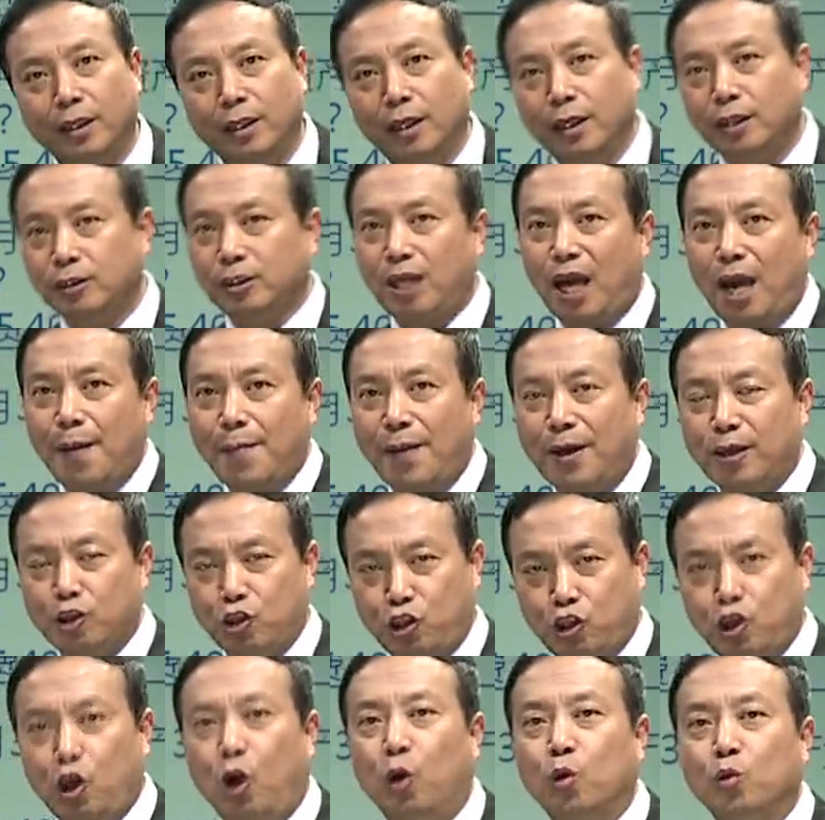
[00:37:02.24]
额，这边的
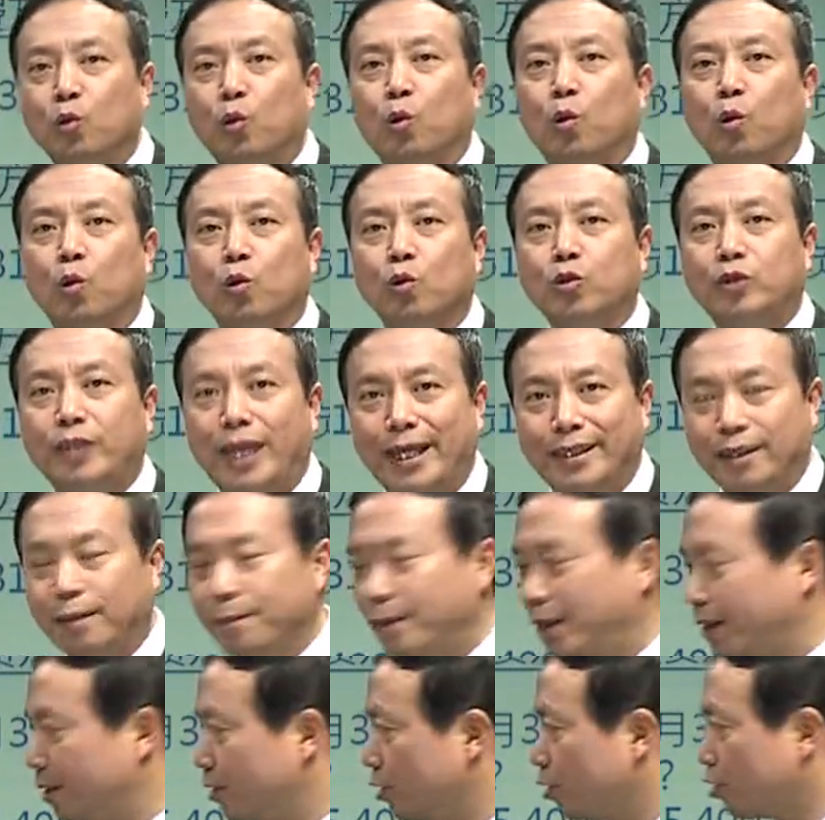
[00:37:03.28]
收入减成
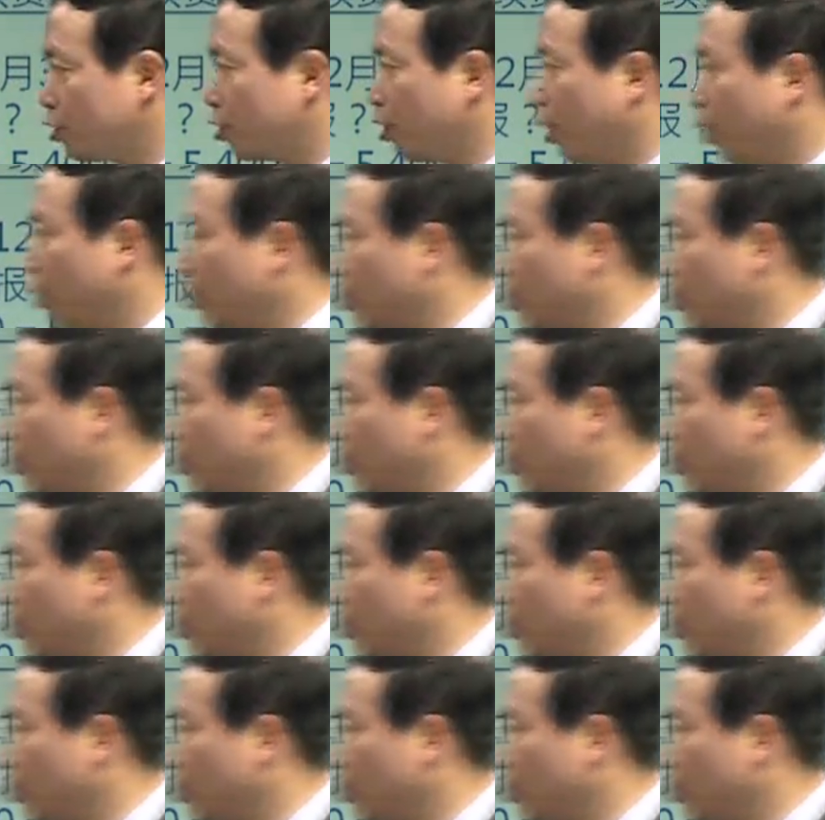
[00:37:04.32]
本，收